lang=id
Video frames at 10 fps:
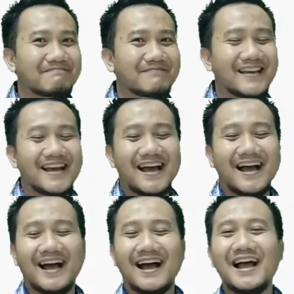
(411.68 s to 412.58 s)

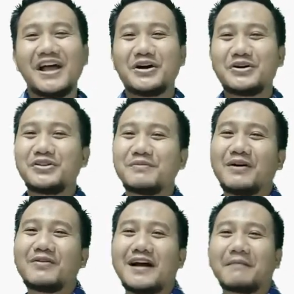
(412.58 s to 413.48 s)
Ya, untuk
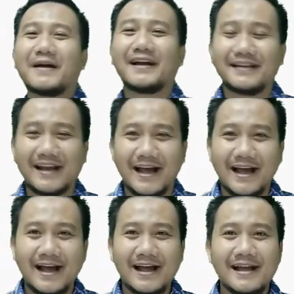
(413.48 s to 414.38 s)
mengungkapkannya
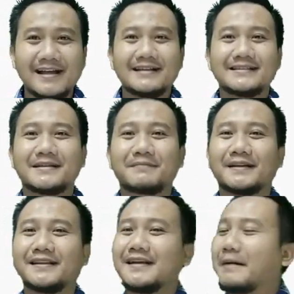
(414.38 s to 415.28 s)

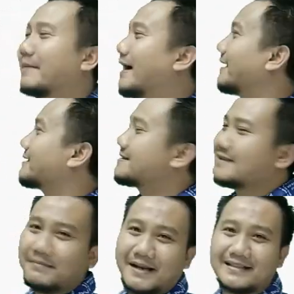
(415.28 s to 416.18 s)
seperti gambar
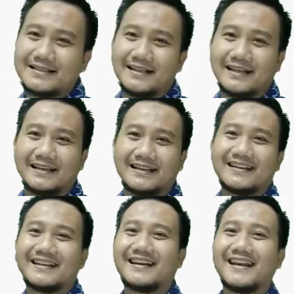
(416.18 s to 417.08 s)
sebelah sini.
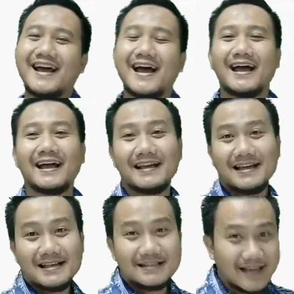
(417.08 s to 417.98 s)
Nah,
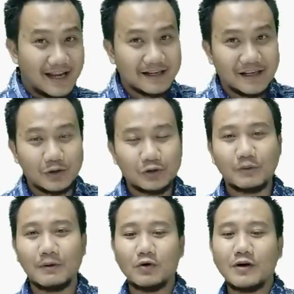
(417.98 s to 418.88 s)
jadi untuk
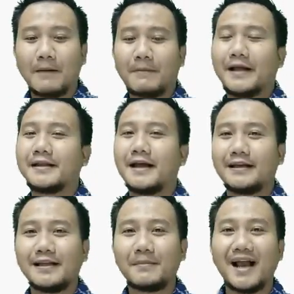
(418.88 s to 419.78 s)
mengungkapkannya
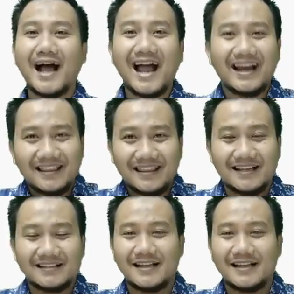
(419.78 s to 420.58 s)
kita bilang I think.